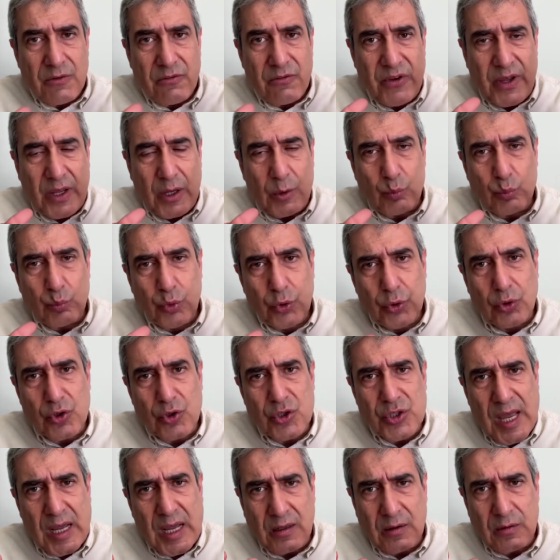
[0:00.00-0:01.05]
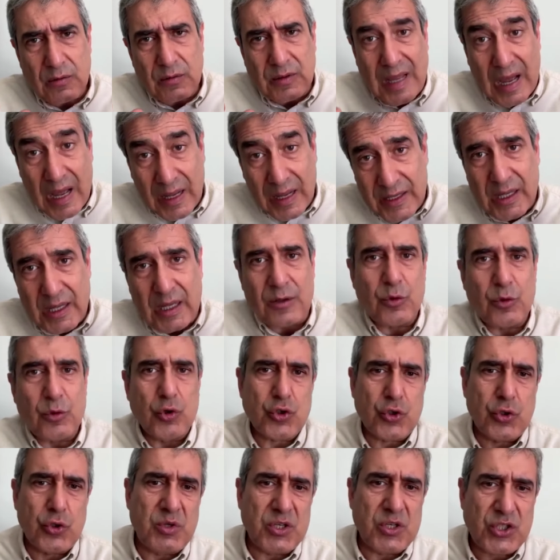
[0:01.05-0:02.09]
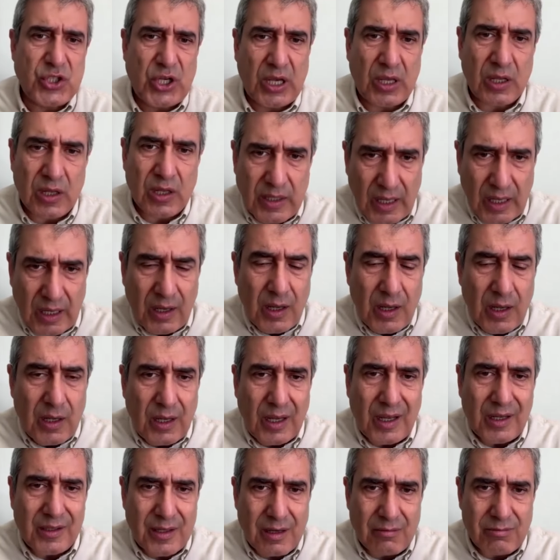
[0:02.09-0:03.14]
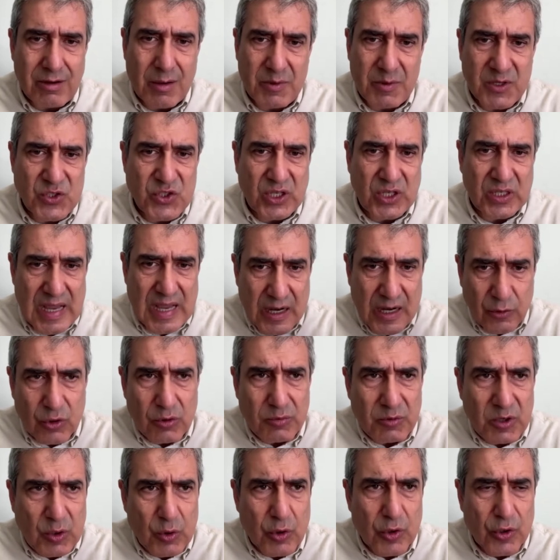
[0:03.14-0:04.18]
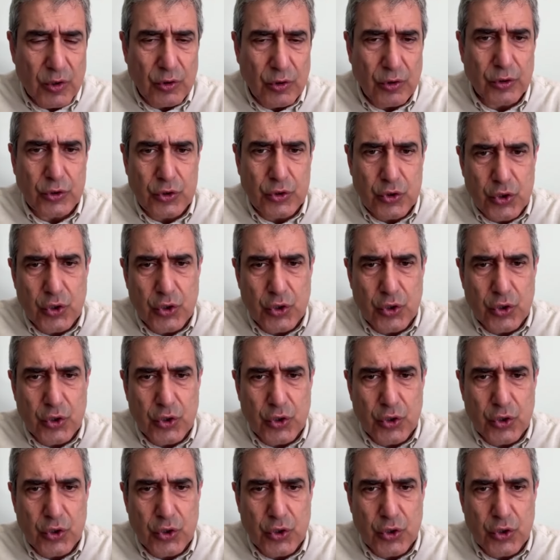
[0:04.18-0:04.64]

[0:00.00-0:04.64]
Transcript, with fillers: ve bu güçler daha da güçlü bir şekilde e, devam edecekler gibi görünüyor.